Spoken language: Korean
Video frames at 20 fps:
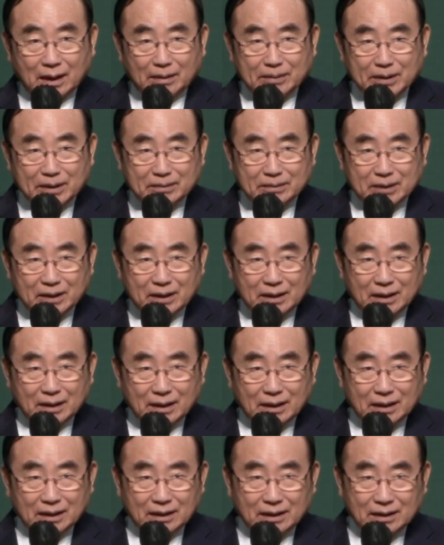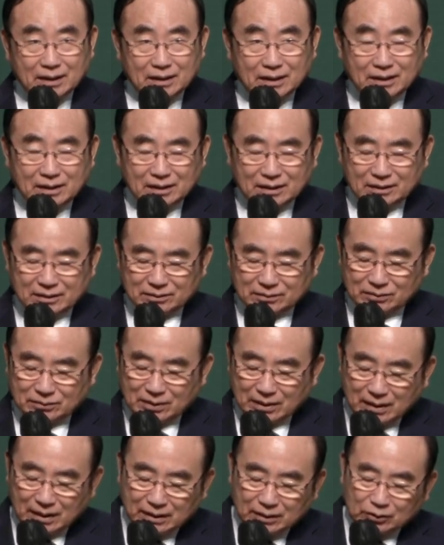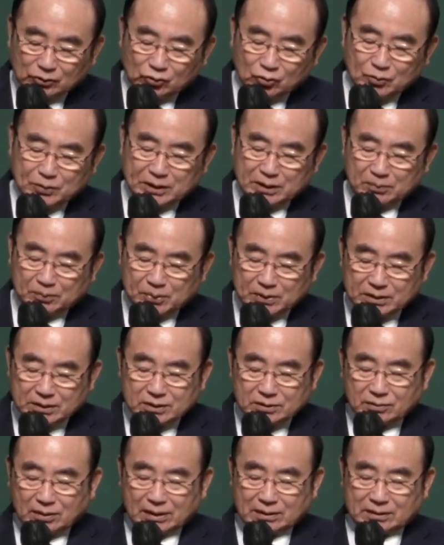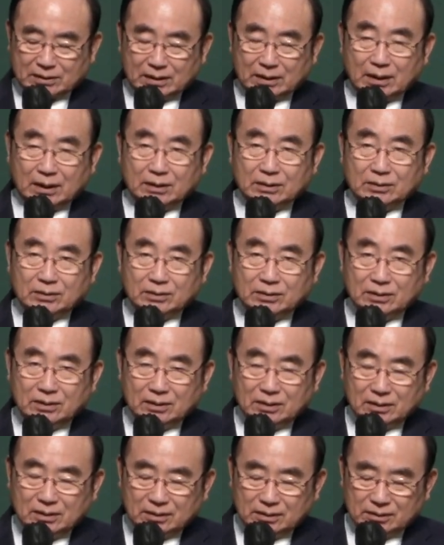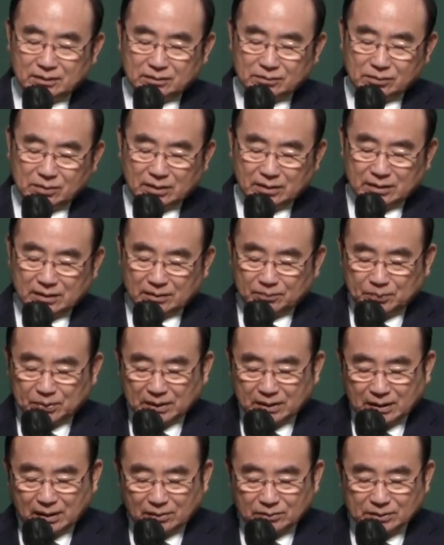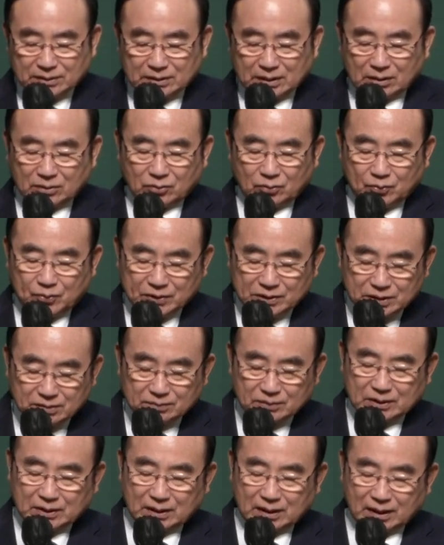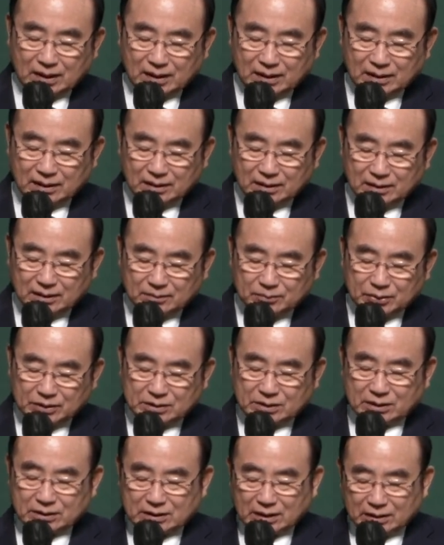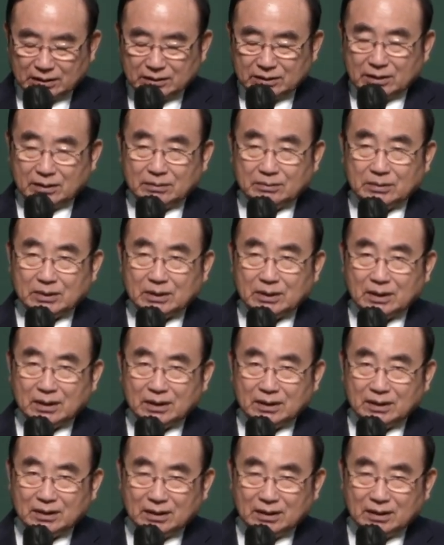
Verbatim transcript: 아멘입니까? 우리가 어두움인데 빛이 왔잖아요. 우리는 이제 빛 가운데 살고 빛입니다. 빛의 자녀들입니다.